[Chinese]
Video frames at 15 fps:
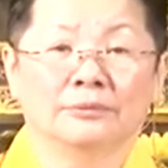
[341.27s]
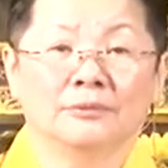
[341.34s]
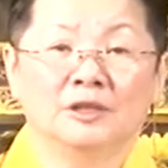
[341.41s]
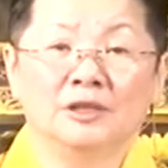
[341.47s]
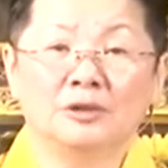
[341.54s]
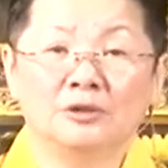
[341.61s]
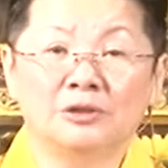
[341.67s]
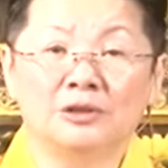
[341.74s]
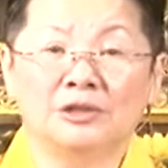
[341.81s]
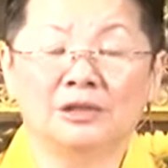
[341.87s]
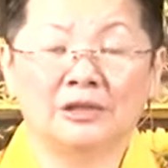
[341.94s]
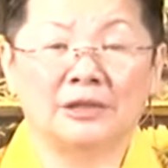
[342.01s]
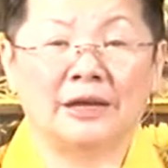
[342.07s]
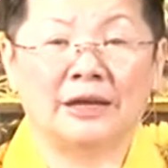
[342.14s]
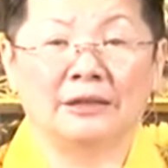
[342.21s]
这都是
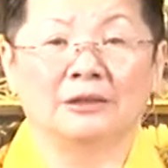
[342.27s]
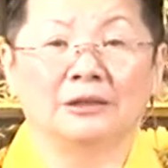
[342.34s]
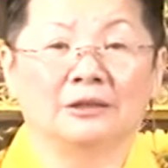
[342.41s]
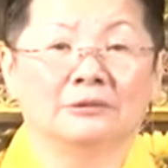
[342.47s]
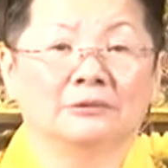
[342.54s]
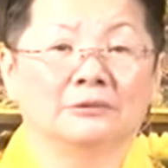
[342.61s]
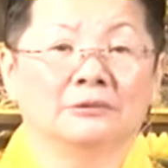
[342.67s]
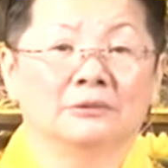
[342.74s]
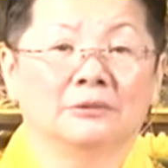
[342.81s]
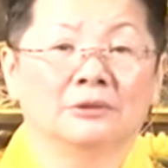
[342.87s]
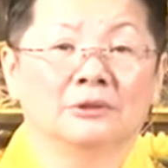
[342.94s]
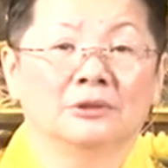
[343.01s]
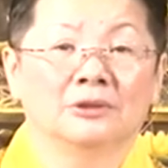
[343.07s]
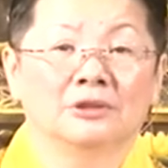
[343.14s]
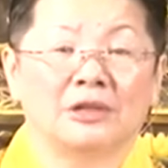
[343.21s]
致癌的。
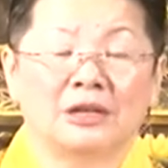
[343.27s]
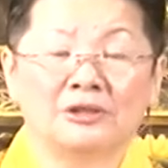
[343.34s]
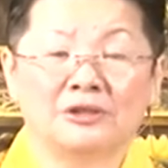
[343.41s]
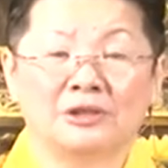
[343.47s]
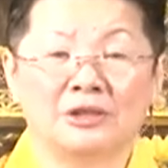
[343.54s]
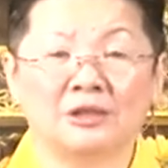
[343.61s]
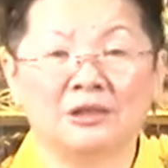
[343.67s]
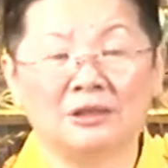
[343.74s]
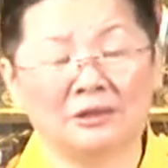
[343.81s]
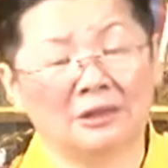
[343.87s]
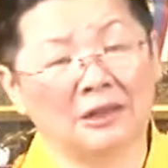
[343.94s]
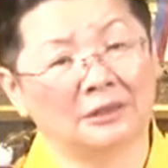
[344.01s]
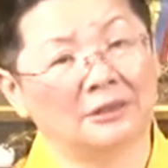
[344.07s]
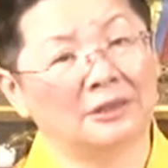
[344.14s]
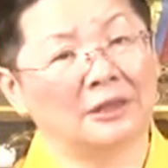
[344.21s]
伤身体
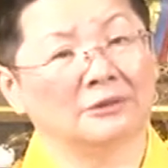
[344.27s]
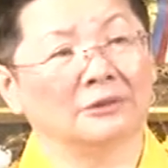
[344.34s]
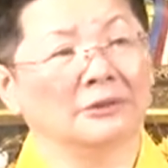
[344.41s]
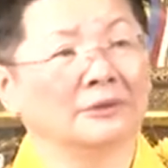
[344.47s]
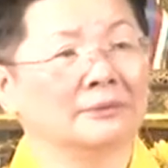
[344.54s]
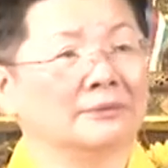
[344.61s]
内脏，